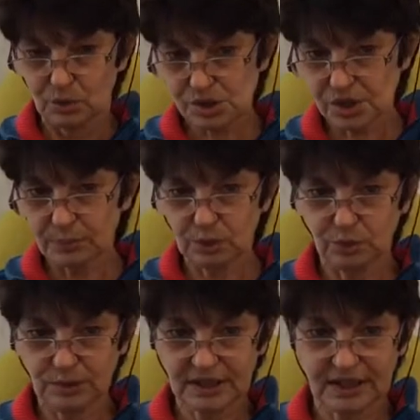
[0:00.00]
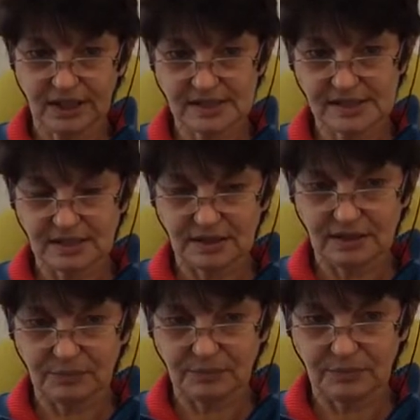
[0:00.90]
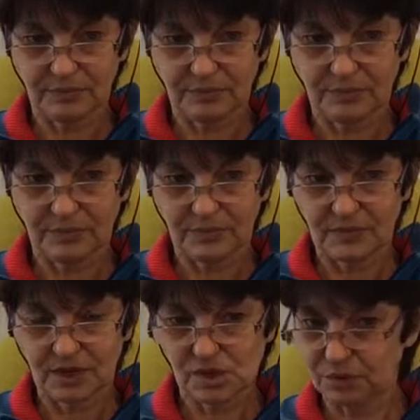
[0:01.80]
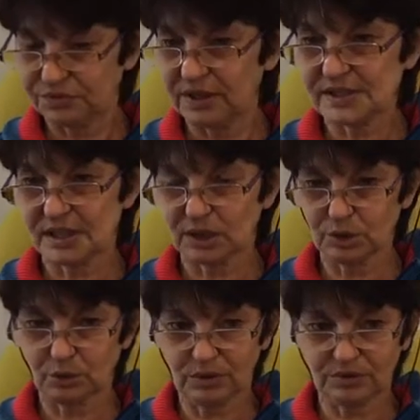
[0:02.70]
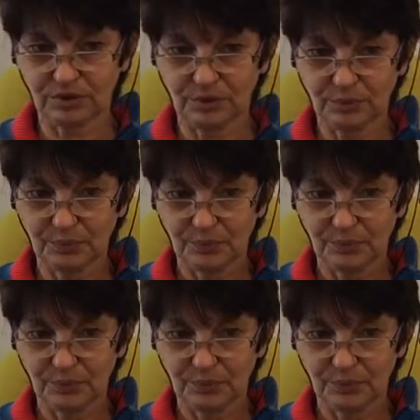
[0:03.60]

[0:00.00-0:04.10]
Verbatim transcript: Nous sommes en 2015. Sophie a 53 ans.